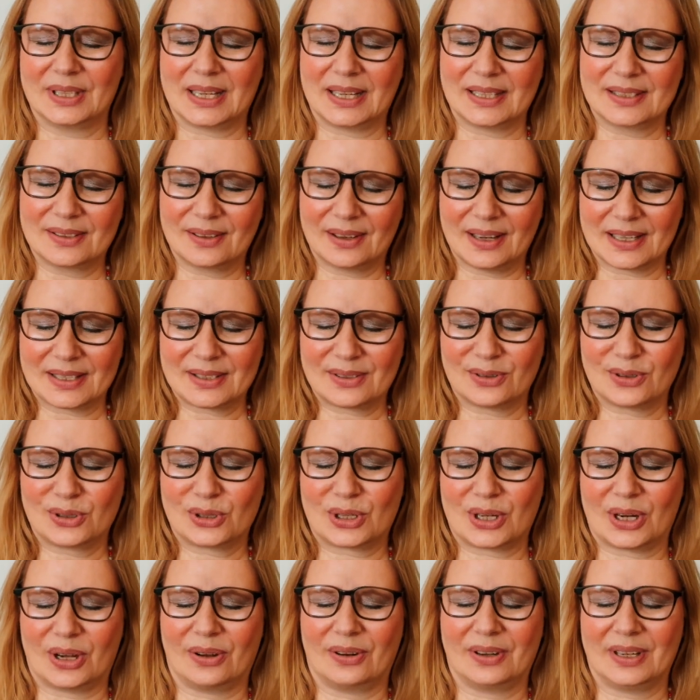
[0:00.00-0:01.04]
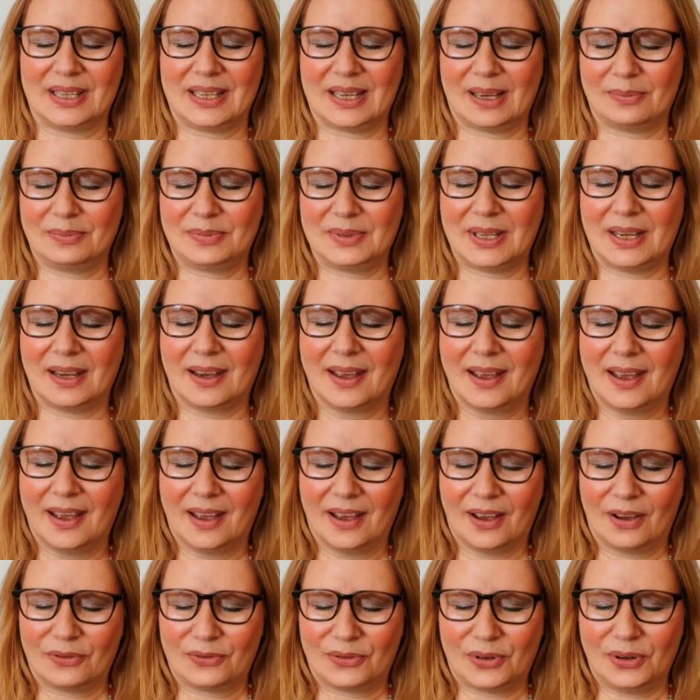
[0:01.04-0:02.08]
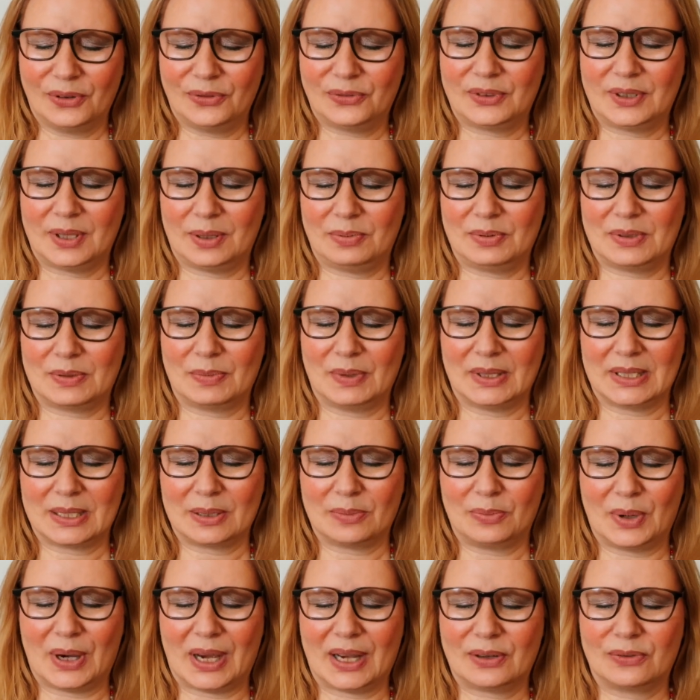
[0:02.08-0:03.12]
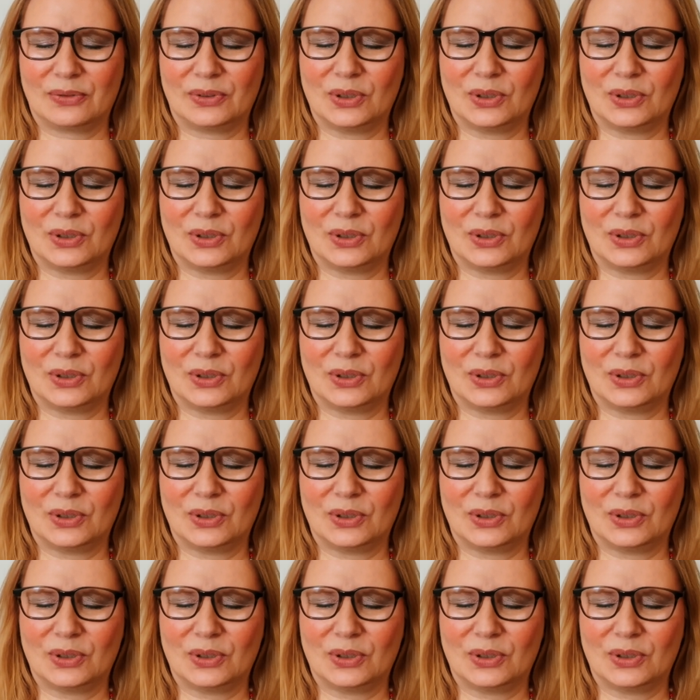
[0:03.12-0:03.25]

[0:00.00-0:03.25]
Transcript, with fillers: Also lass uns schauen. Ich habe dir fünf Tipps mitgebracht,